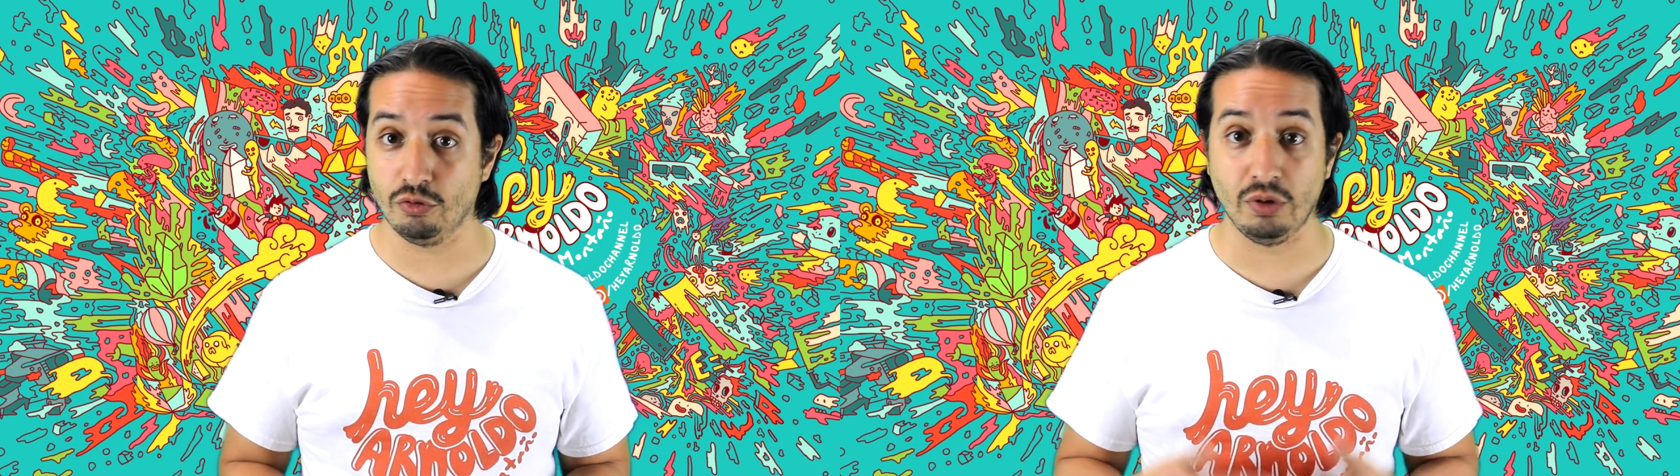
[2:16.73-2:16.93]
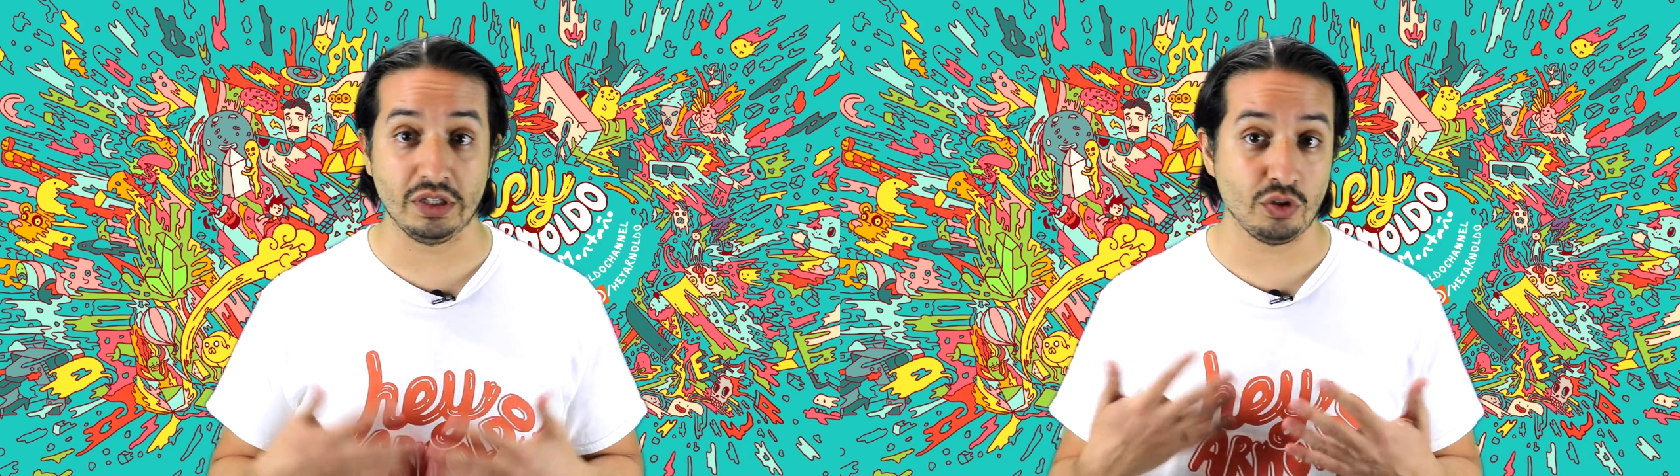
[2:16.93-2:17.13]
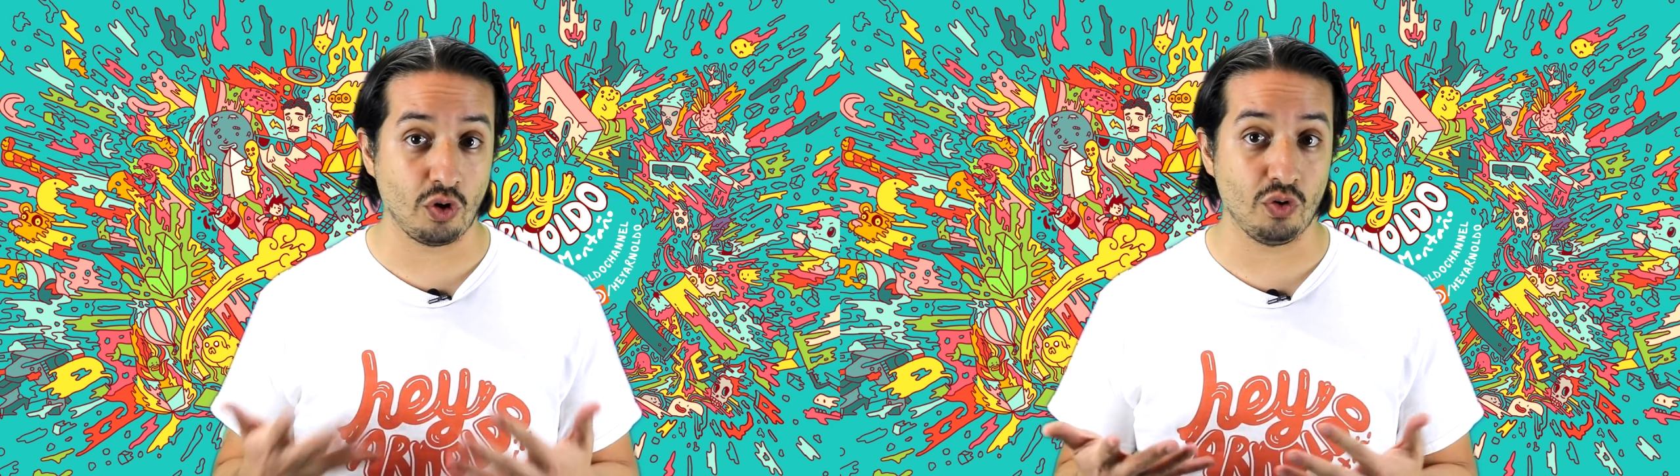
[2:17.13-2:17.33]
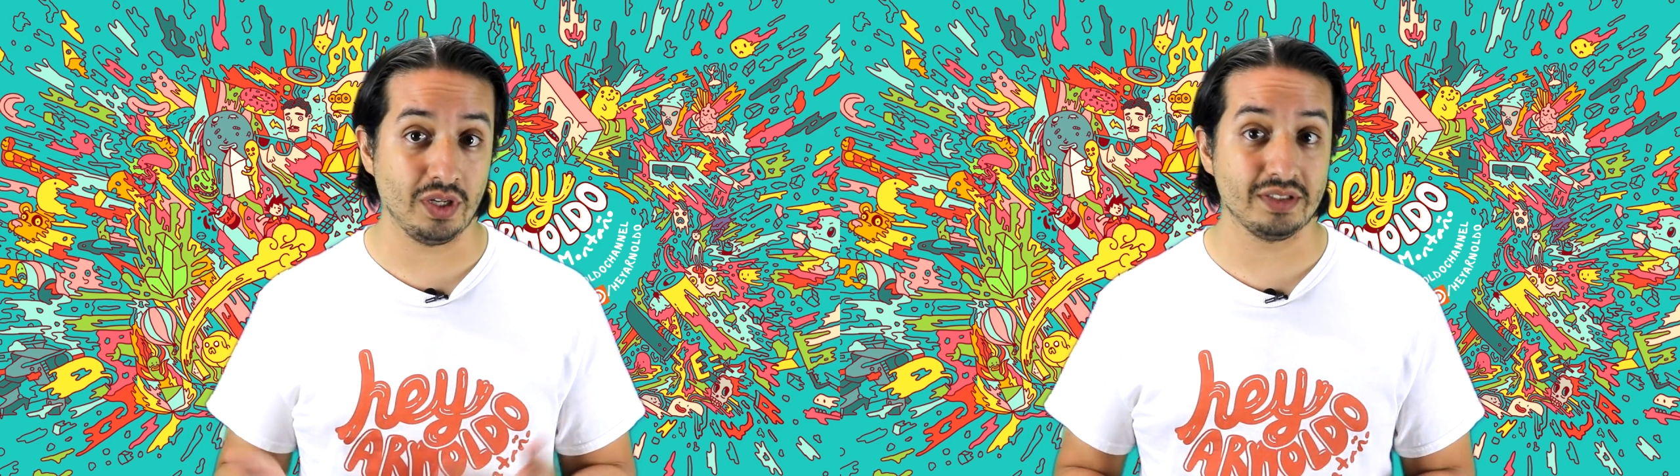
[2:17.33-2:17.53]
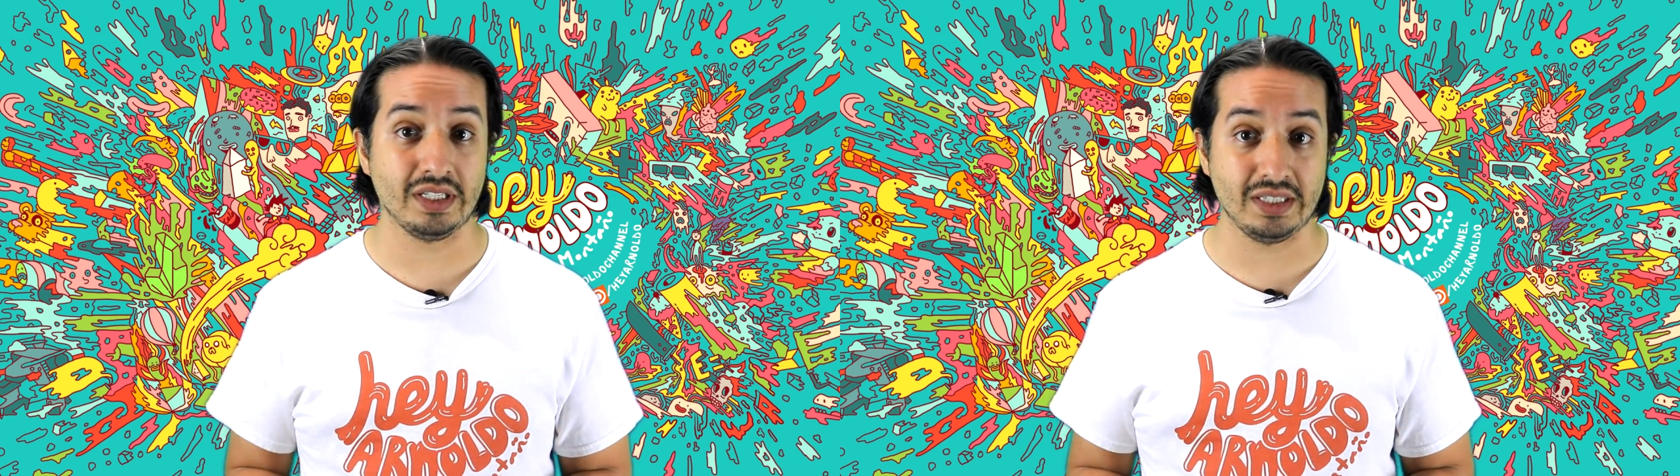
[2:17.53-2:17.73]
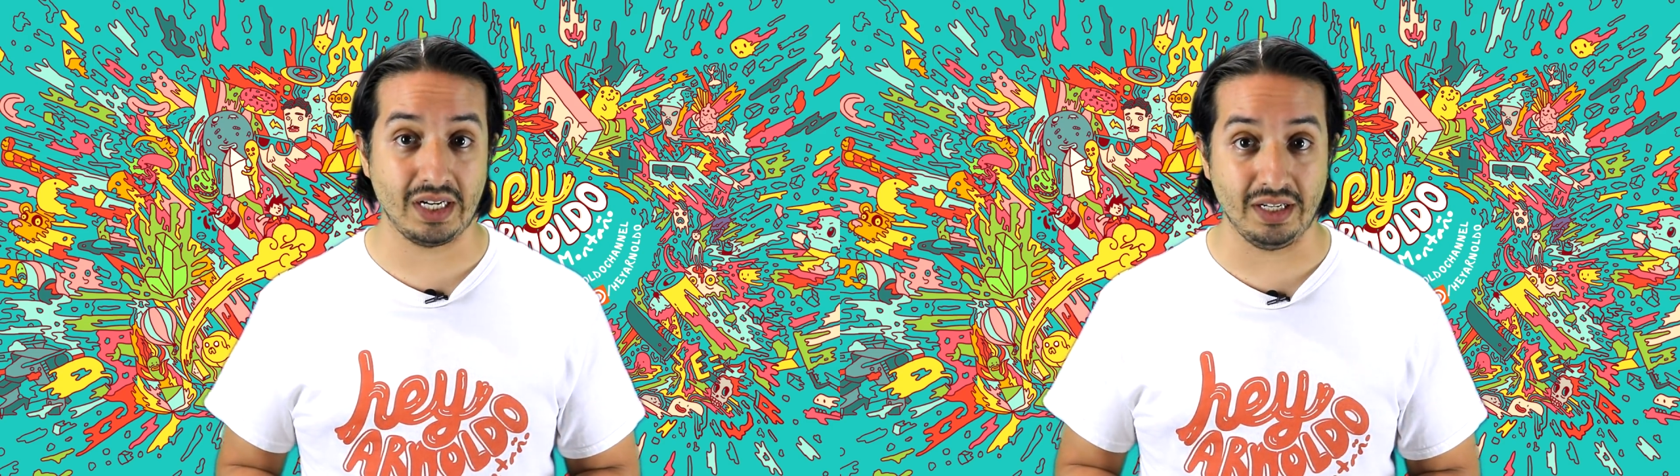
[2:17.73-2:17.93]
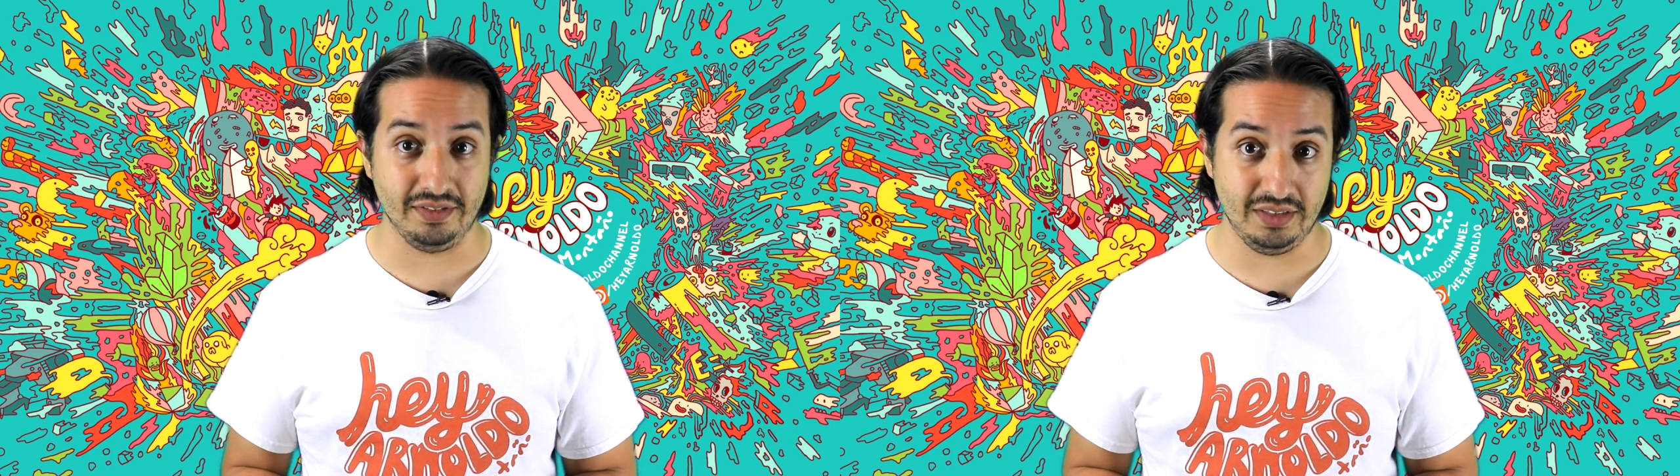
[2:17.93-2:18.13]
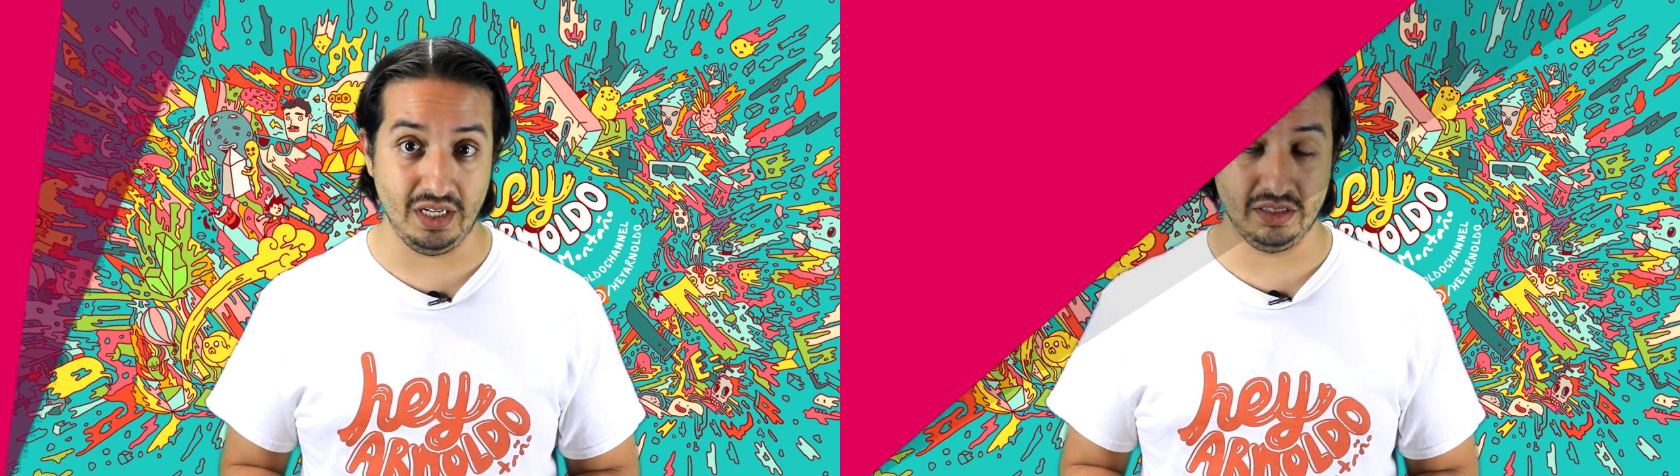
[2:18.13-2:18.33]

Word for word: su entorno extraterrestre.